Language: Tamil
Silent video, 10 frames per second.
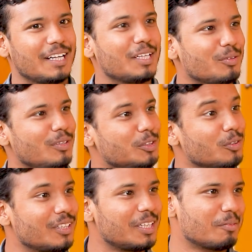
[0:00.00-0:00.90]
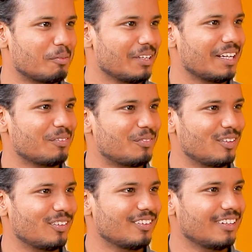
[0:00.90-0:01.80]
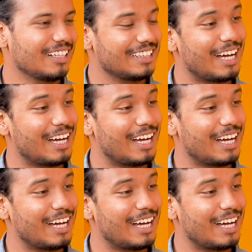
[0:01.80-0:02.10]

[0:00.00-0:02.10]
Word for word: எடுத்தோடனே ஜோதிடம் அப்படிங்கிறப்போ அது